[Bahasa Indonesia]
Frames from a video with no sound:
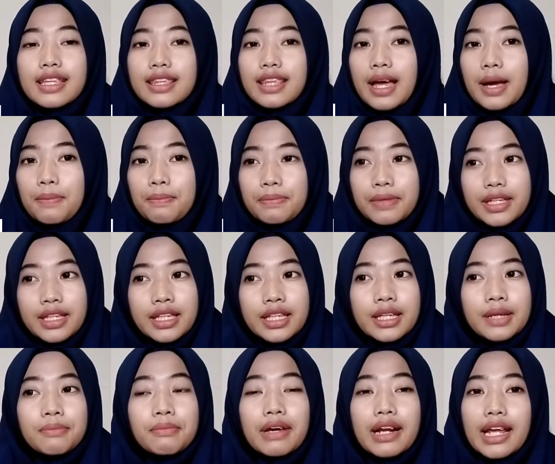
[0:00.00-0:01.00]

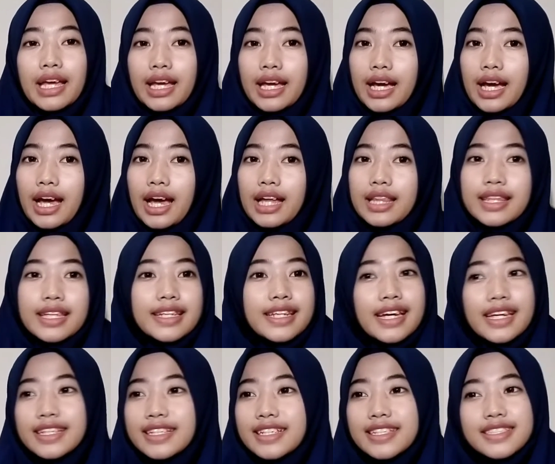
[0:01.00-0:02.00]
tetapi mereka
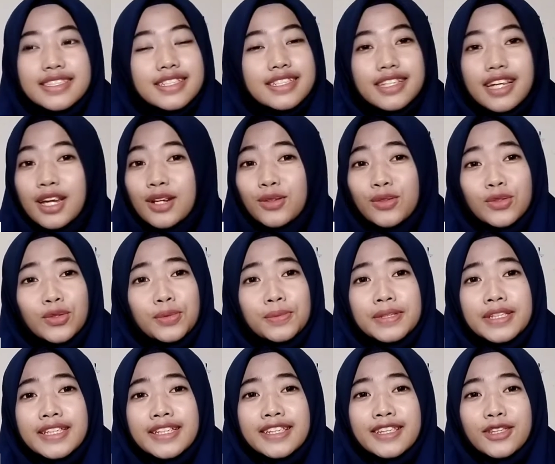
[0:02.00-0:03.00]
tidak diizinkan untuk
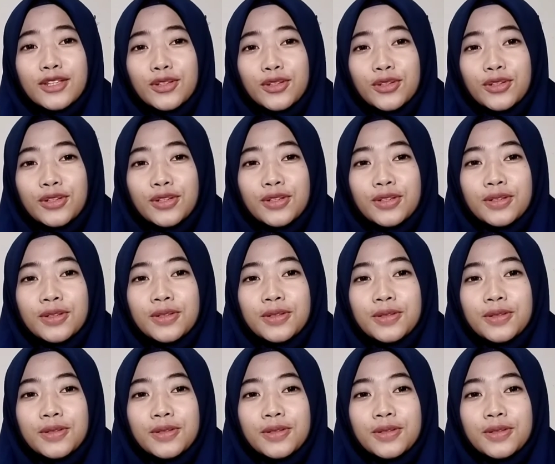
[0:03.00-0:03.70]
menyentuh.